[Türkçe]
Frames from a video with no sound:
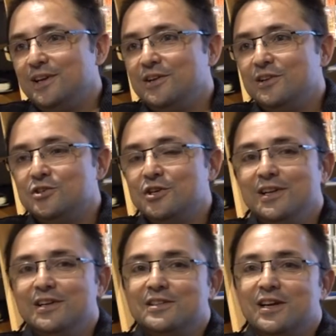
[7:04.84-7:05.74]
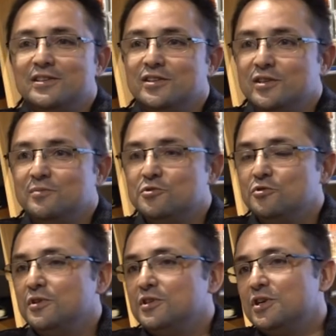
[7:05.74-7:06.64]
ilgili şeyleri dert edinip
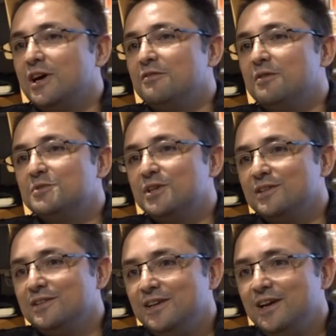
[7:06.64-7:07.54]
son derece kavramsal